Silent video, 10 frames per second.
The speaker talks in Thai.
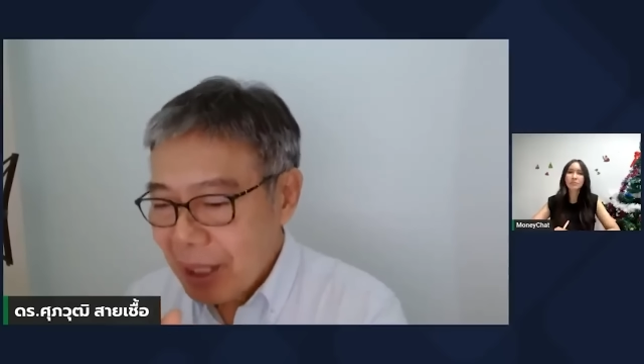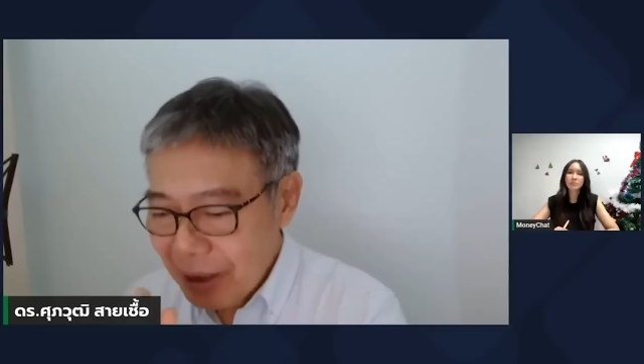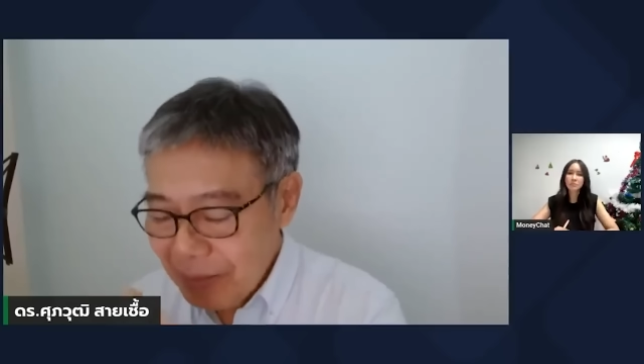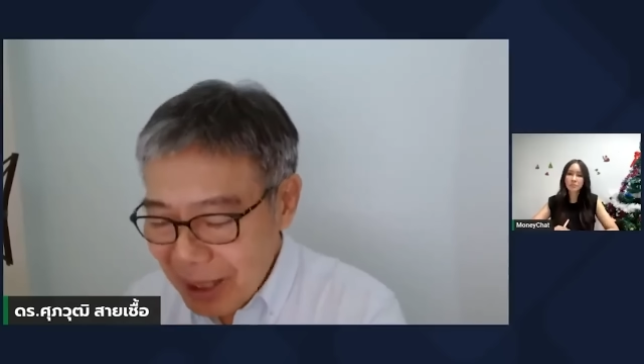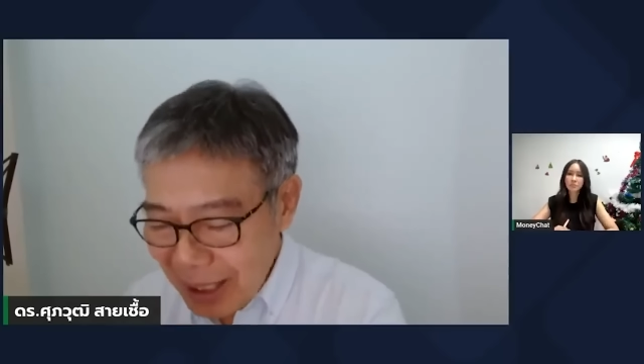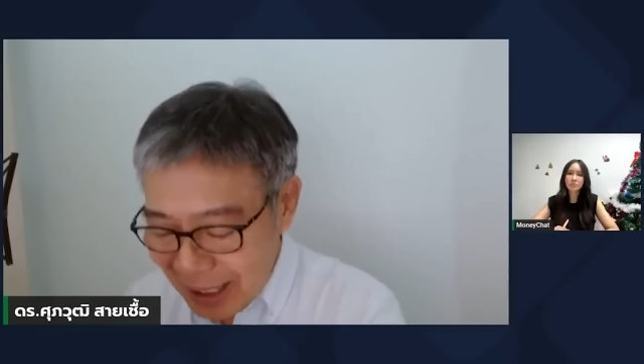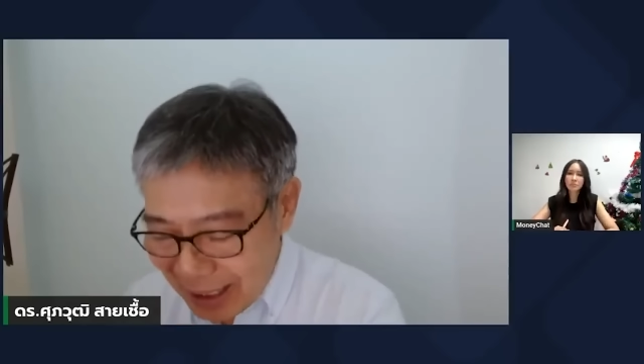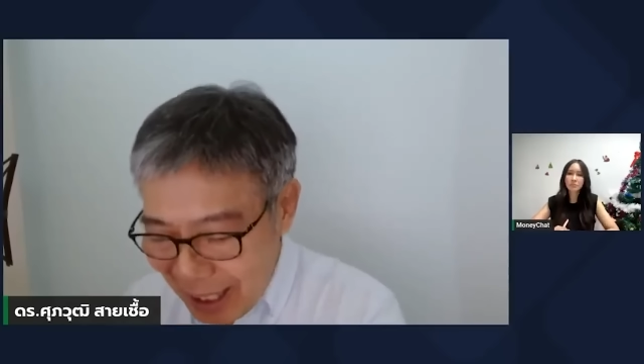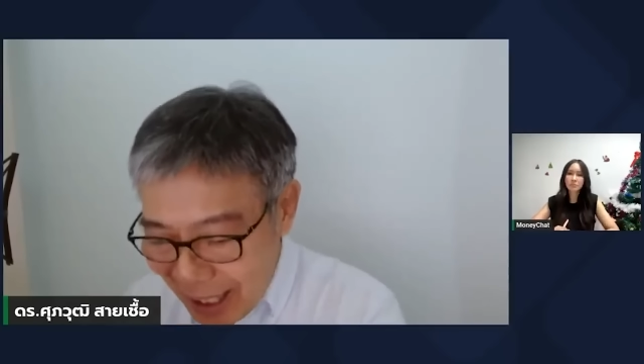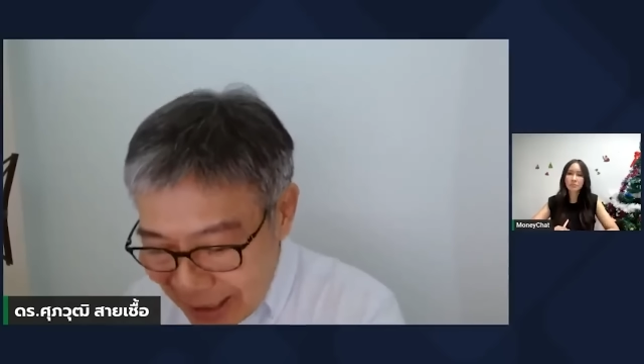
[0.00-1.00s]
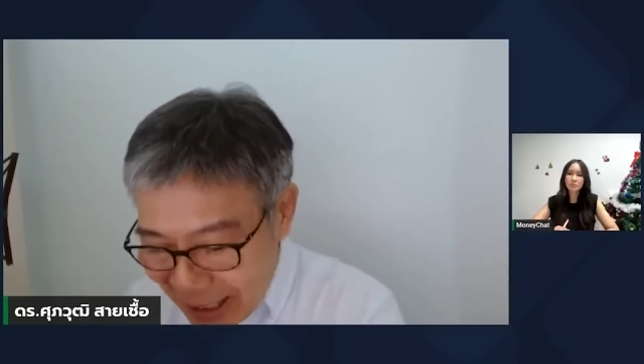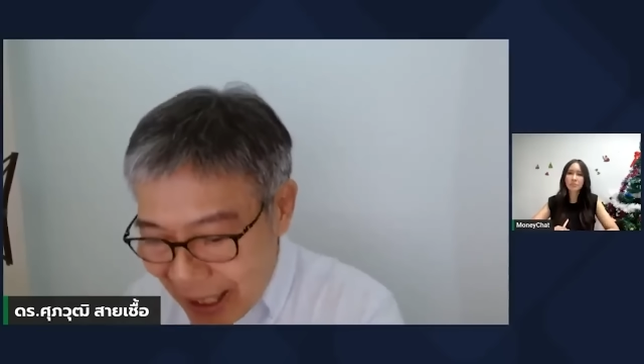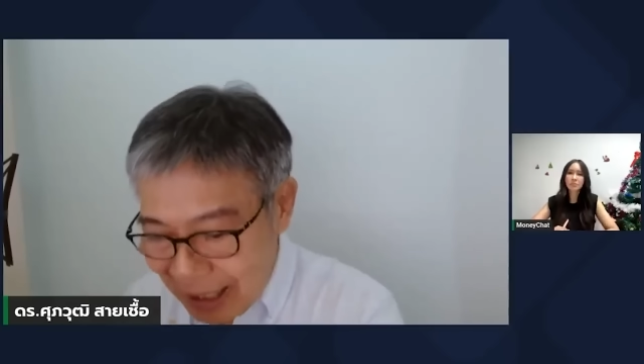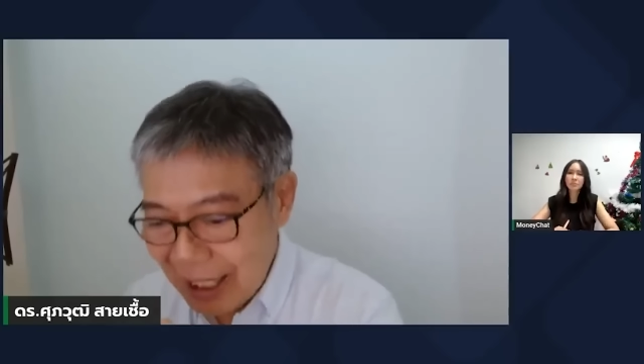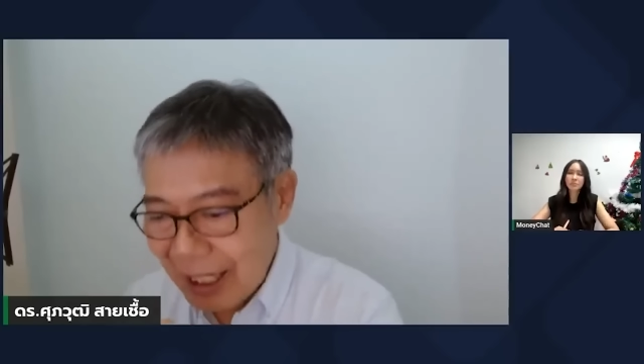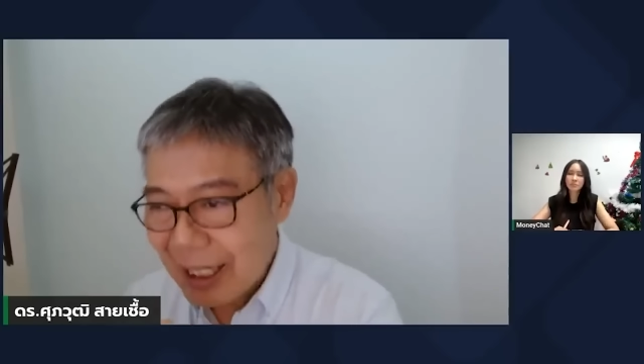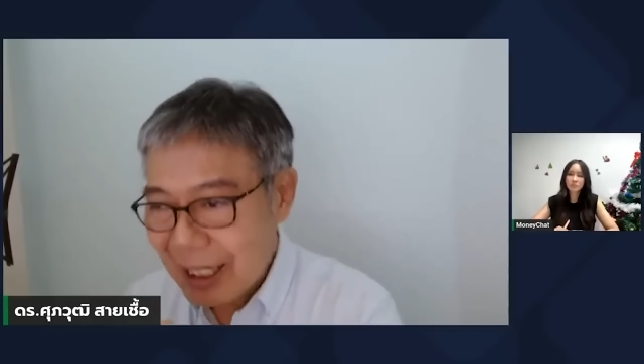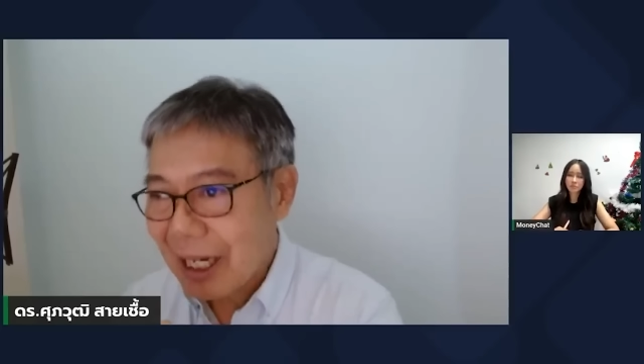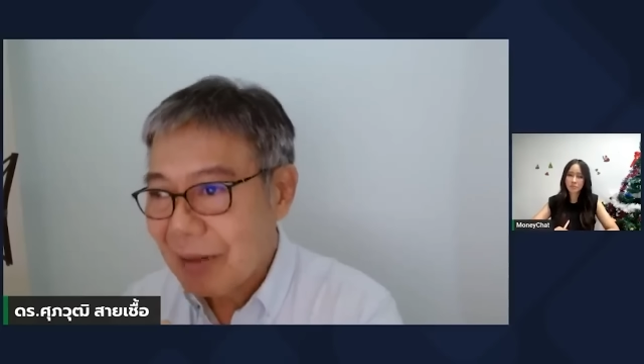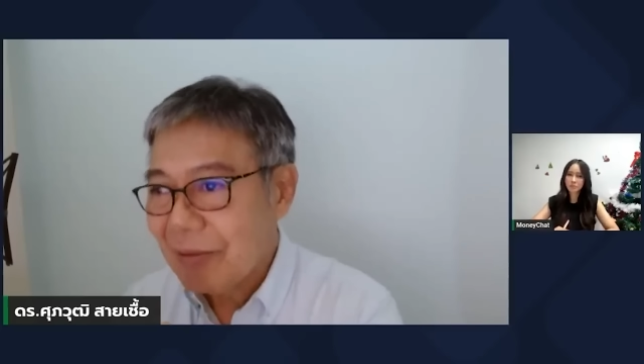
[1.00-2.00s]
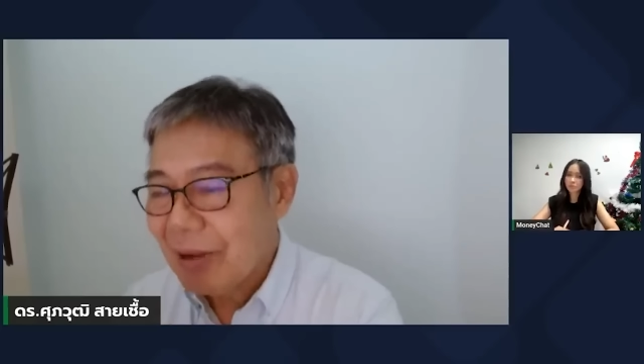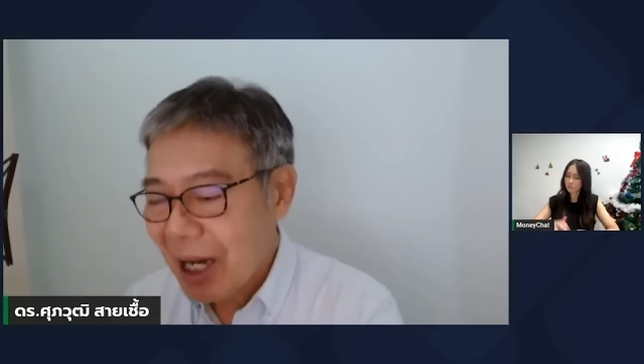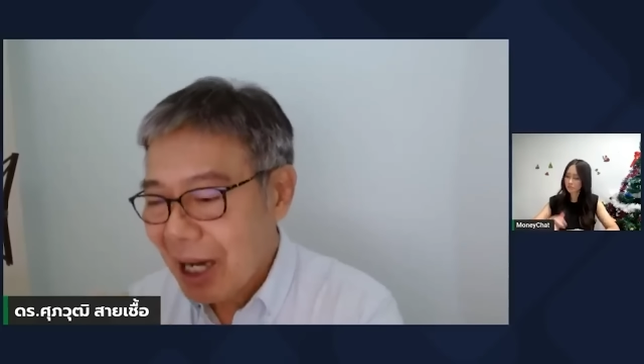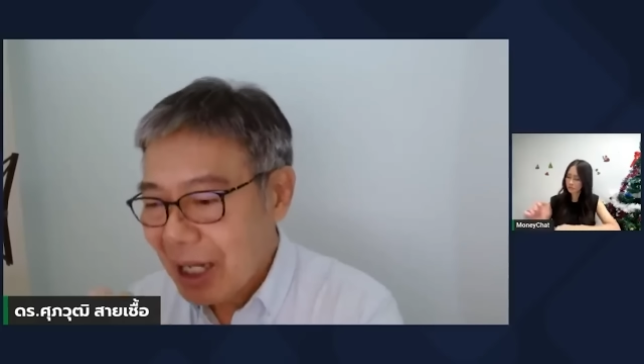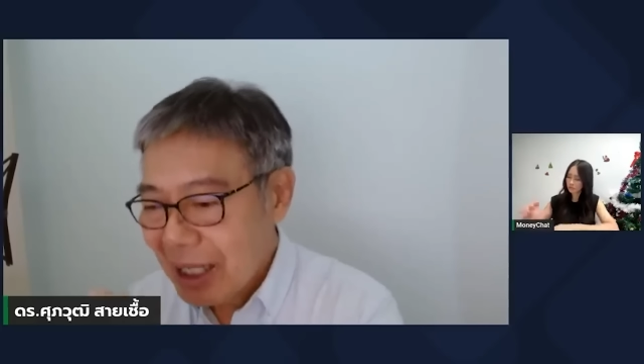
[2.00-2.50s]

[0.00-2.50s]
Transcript: ก็มีการคาดการณ์กันนะครับว่า